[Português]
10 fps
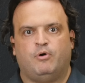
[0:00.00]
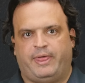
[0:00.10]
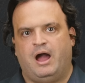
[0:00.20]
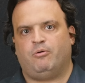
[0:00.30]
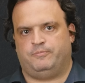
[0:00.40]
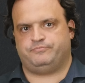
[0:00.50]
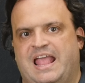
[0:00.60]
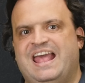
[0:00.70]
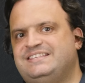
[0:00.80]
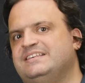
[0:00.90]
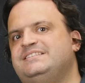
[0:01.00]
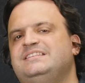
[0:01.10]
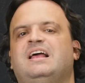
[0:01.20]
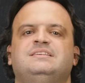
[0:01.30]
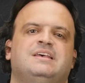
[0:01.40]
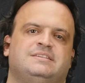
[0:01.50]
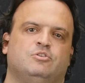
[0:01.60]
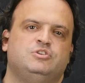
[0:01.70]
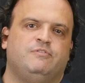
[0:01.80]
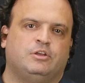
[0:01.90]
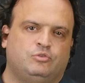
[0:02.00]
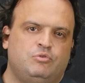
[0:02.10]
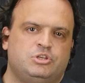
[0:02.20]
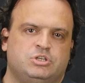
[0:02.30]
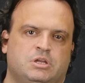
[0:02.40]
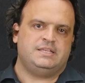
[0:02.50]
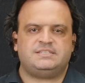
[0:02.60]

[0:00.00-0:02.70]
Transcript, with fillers: moral, essa sinalização de virtude,